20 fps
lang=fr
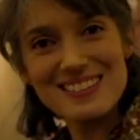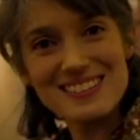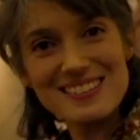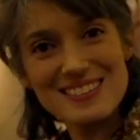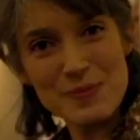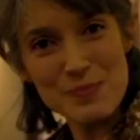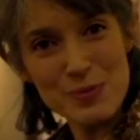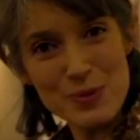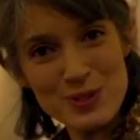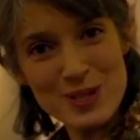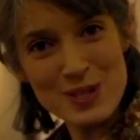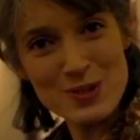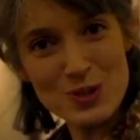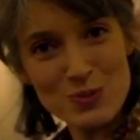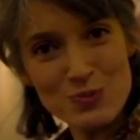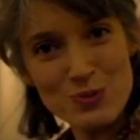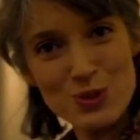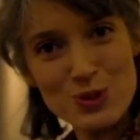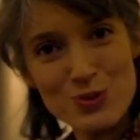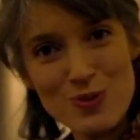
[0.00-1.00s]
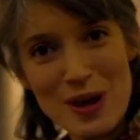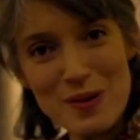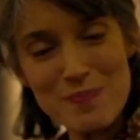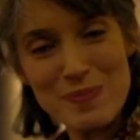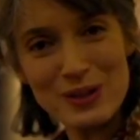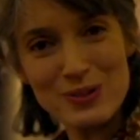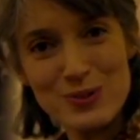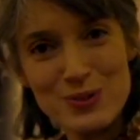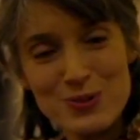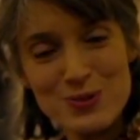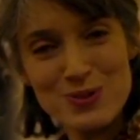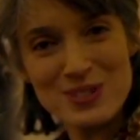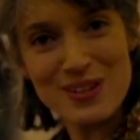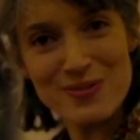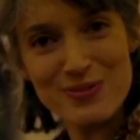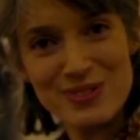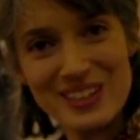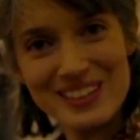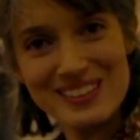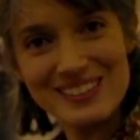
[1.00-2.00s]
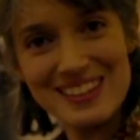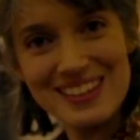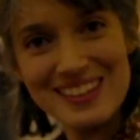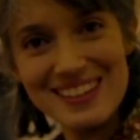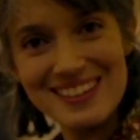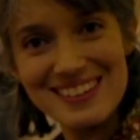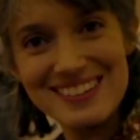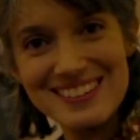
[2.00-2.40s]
Déposer son mouchoir par-dessus sa fierté